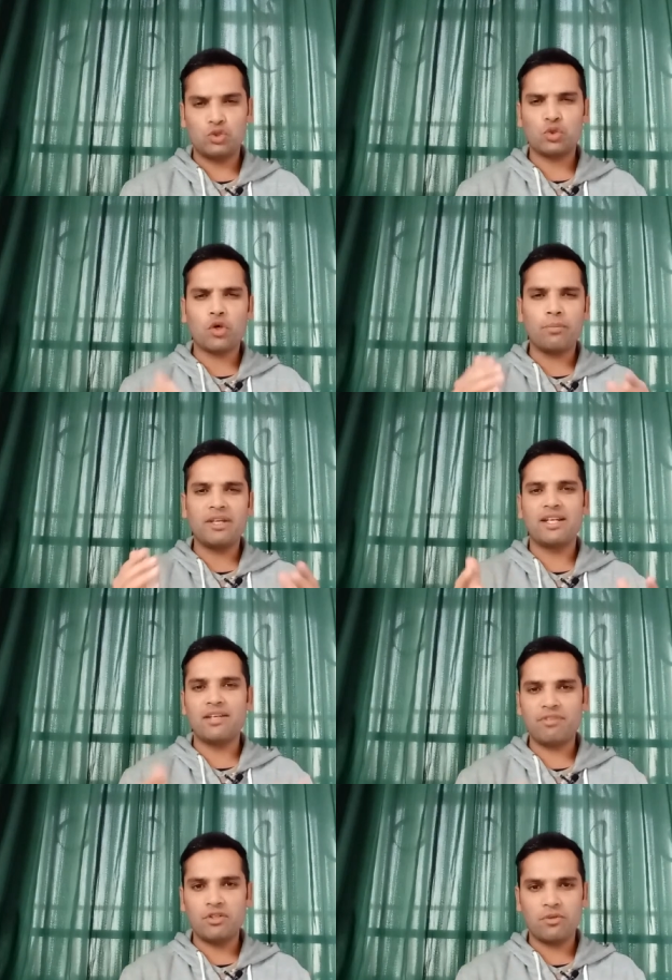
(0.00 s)
जो भी
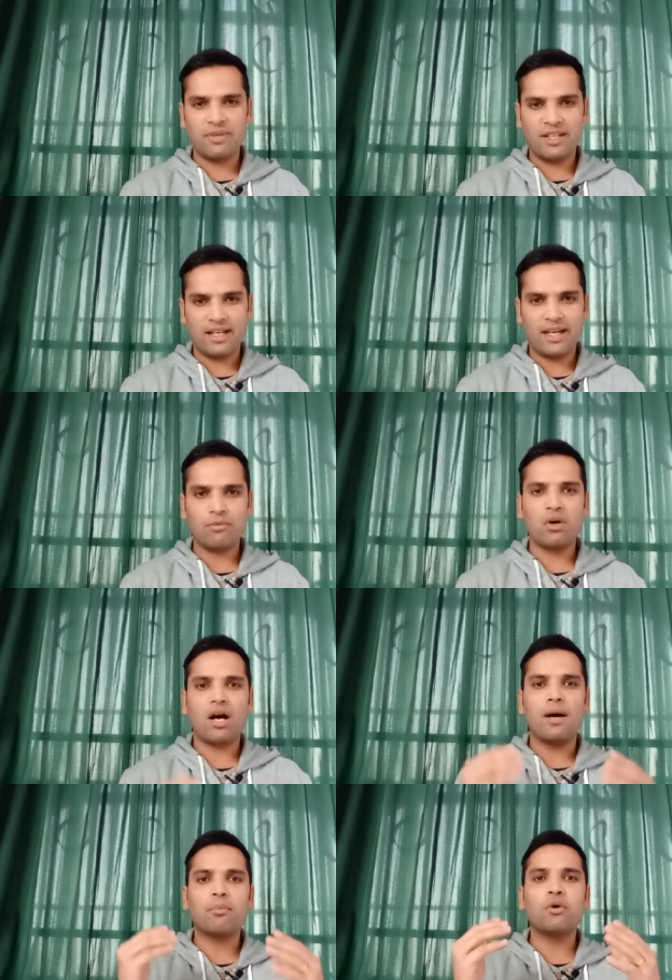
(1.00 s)
नई वीडियो मेरी आए वो
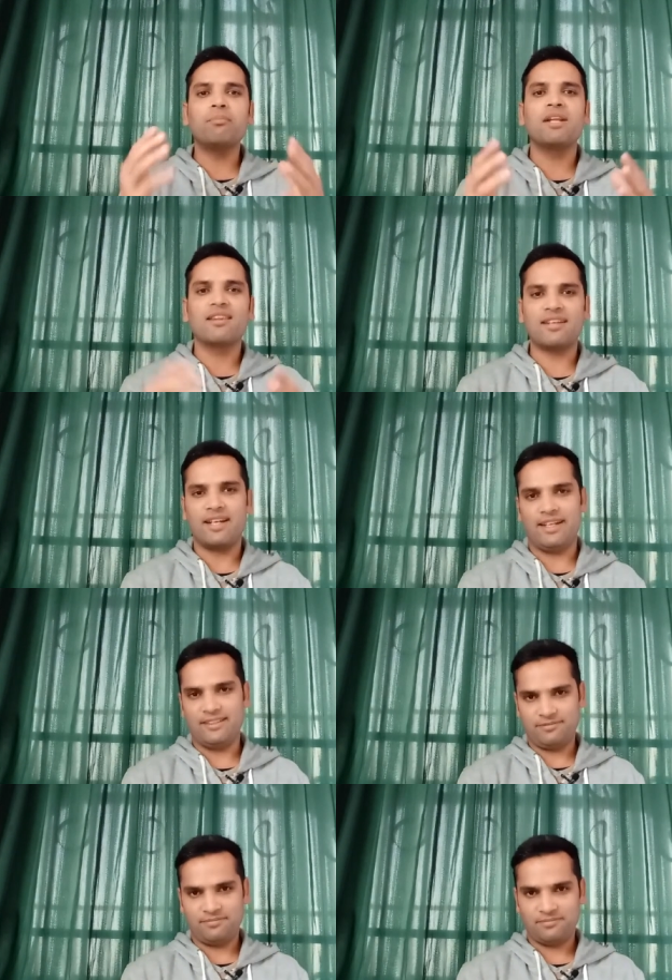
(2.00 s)
आपको मिलती रहे
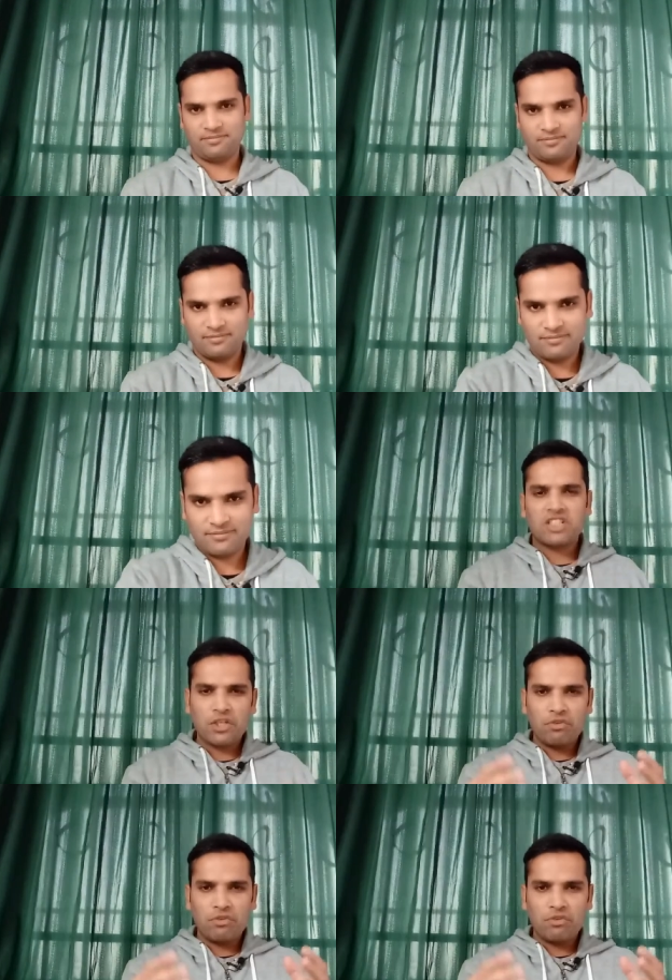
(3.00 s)
आज